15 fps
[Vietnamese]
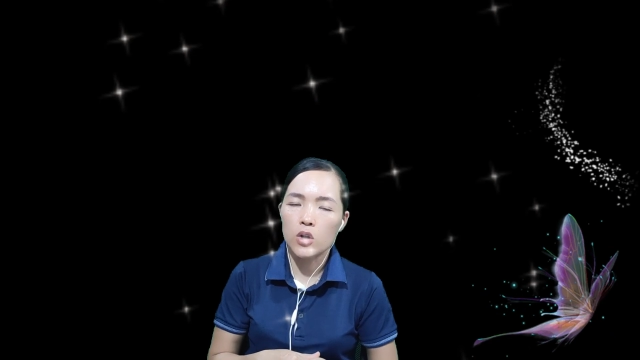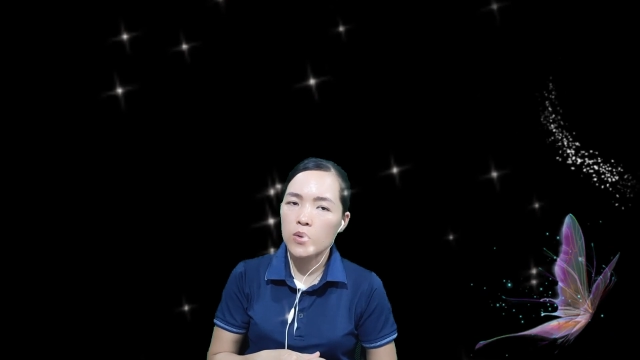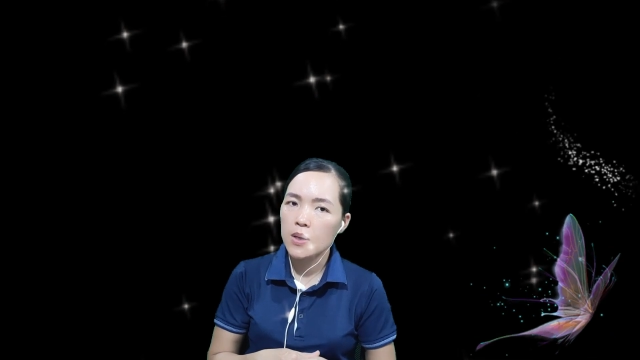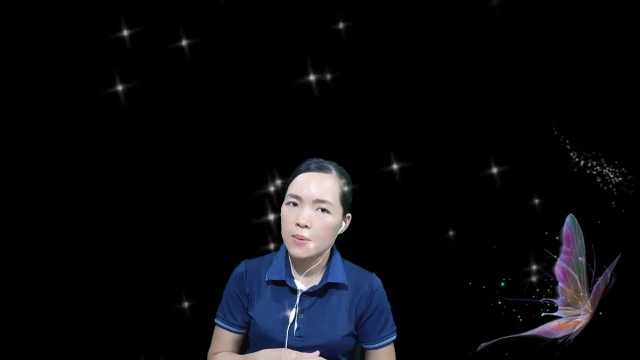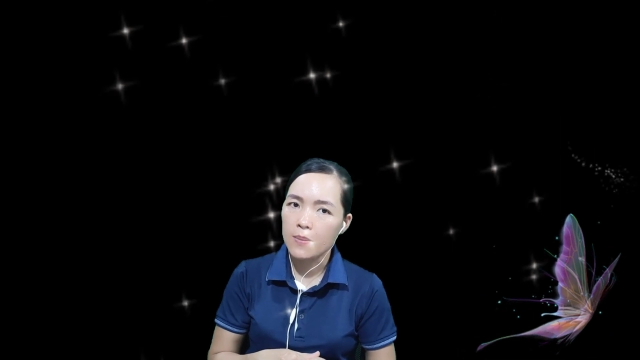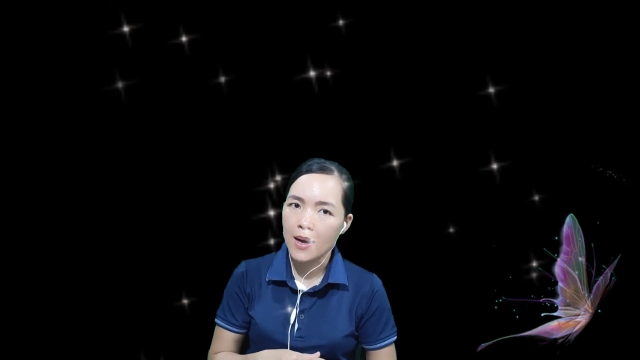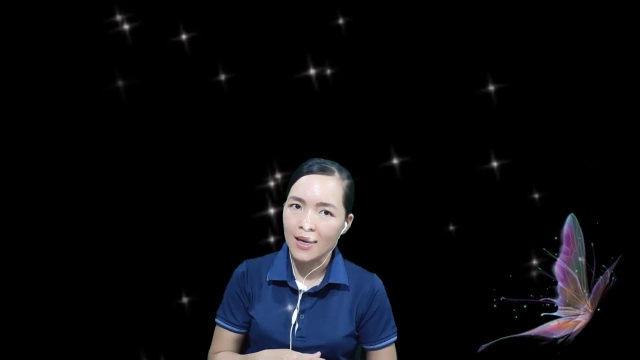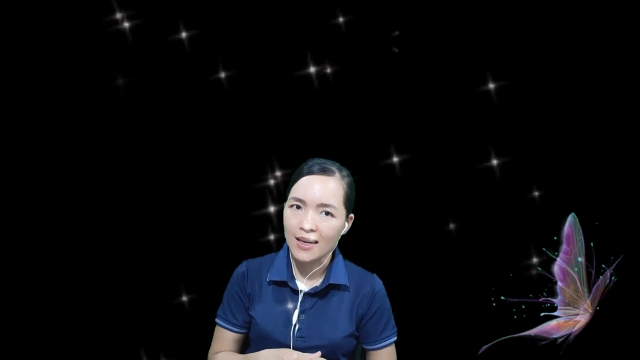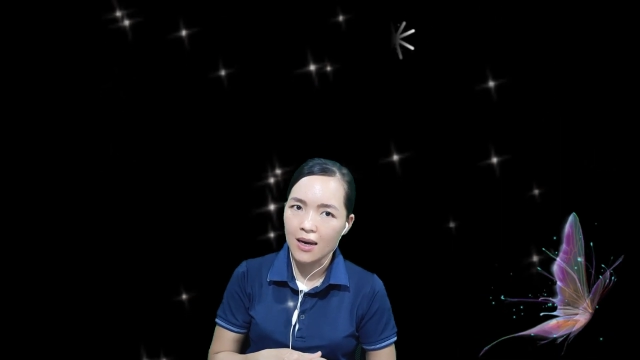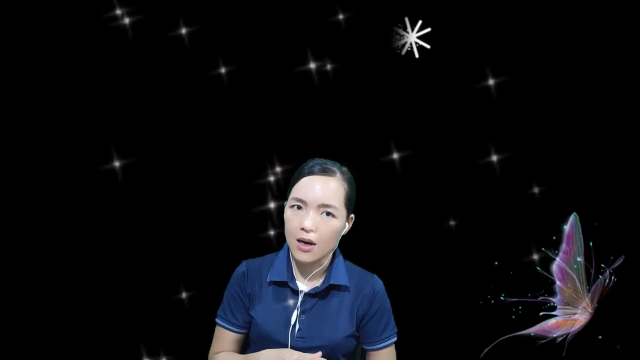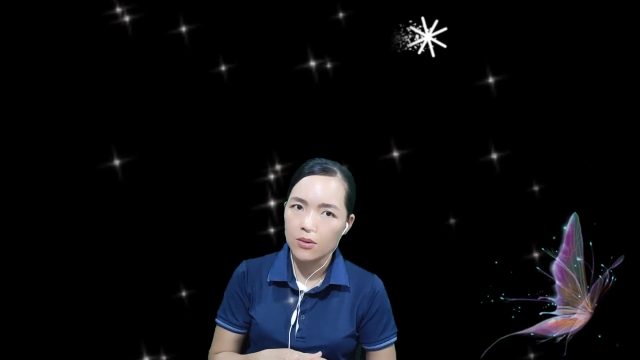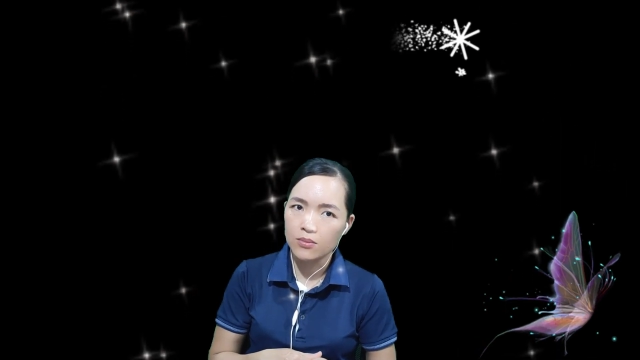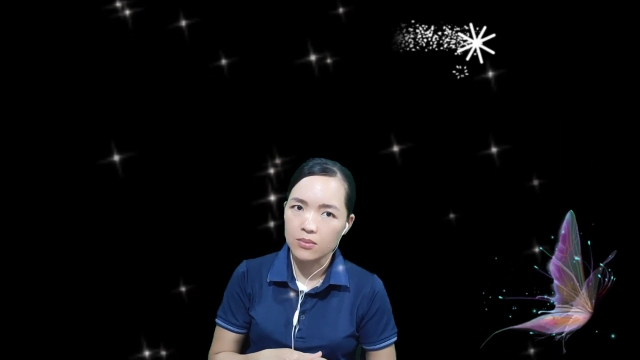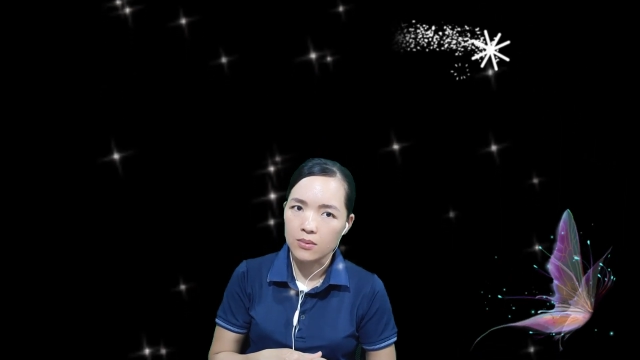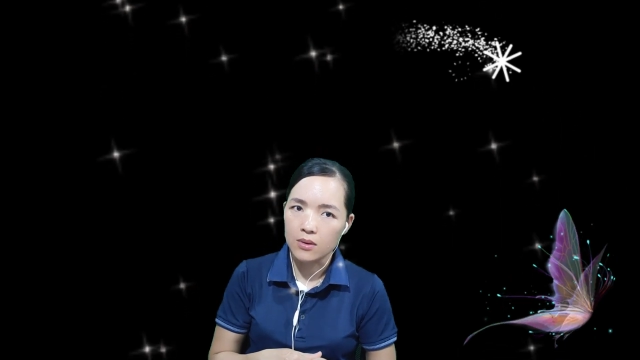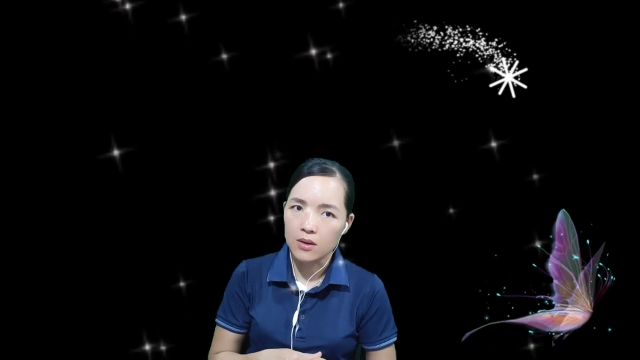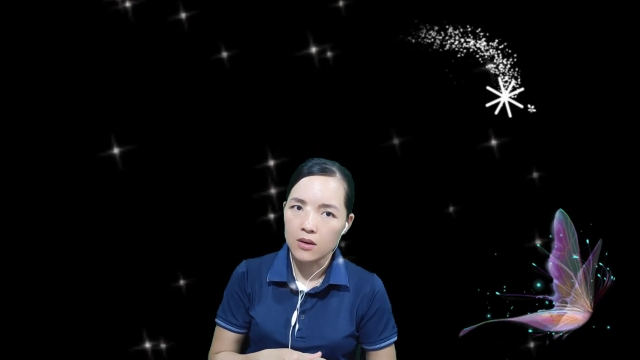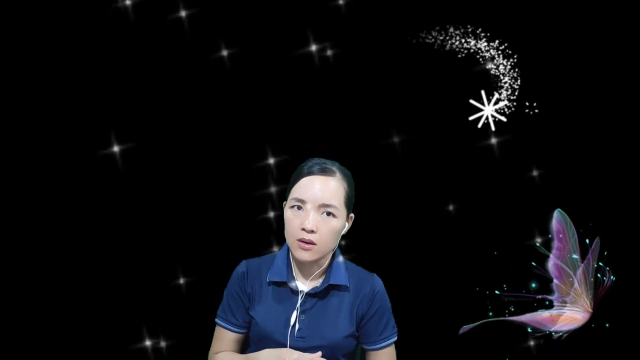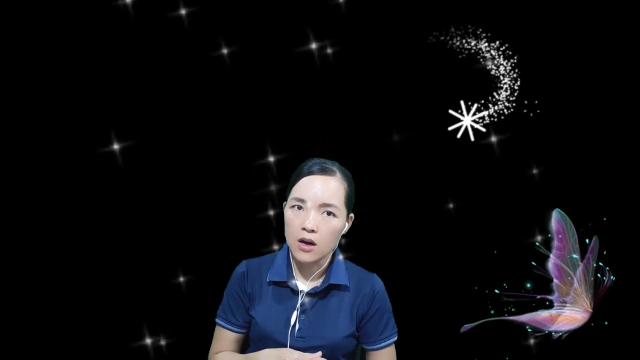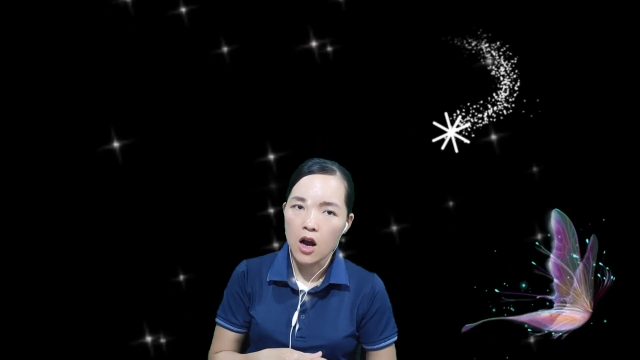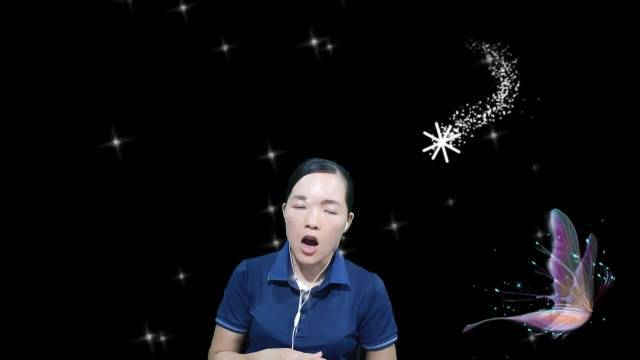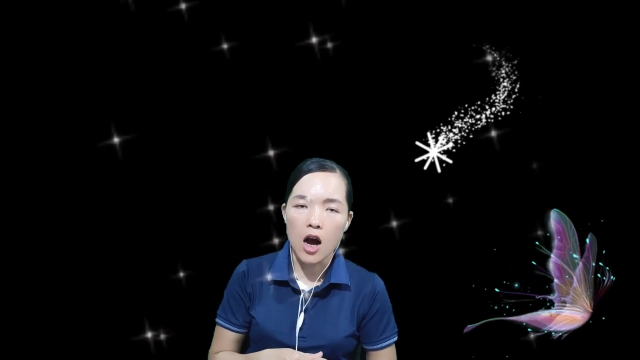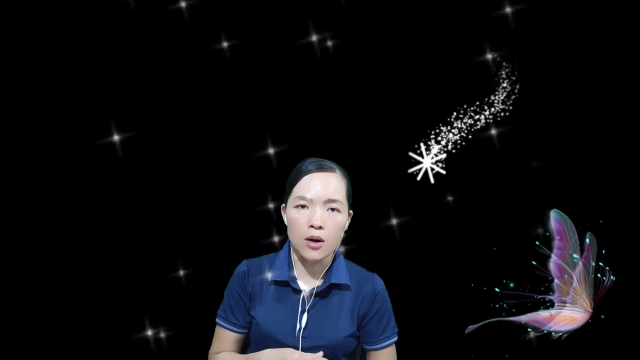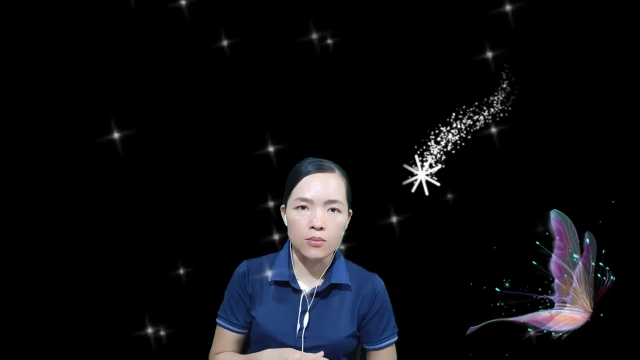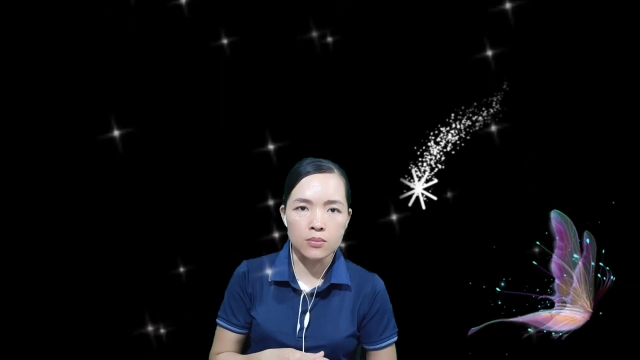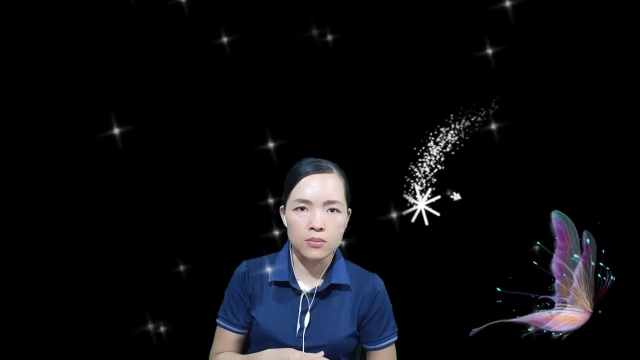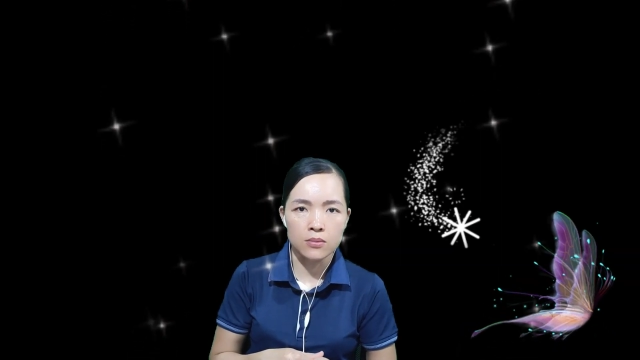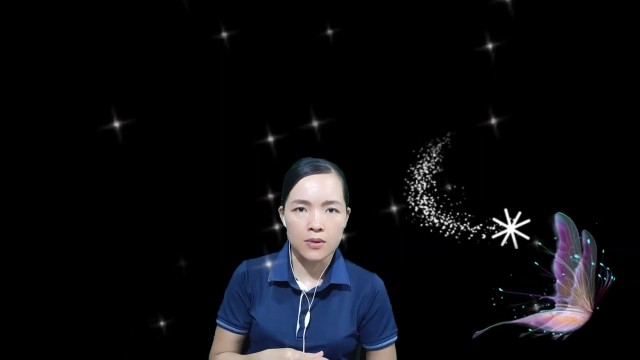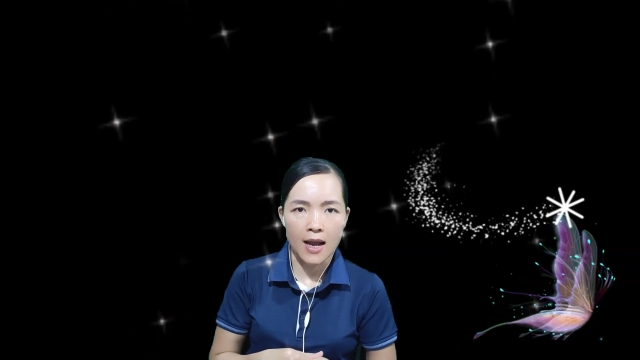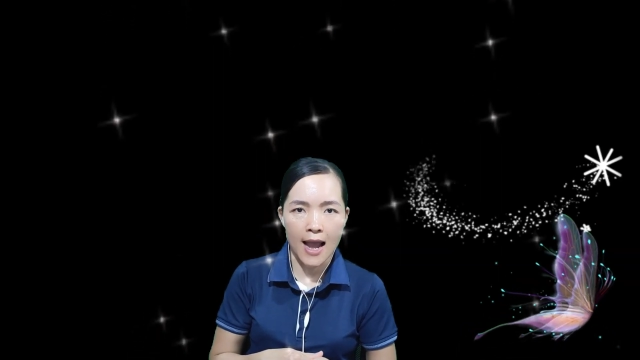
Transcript: khuôn mặt ân hồng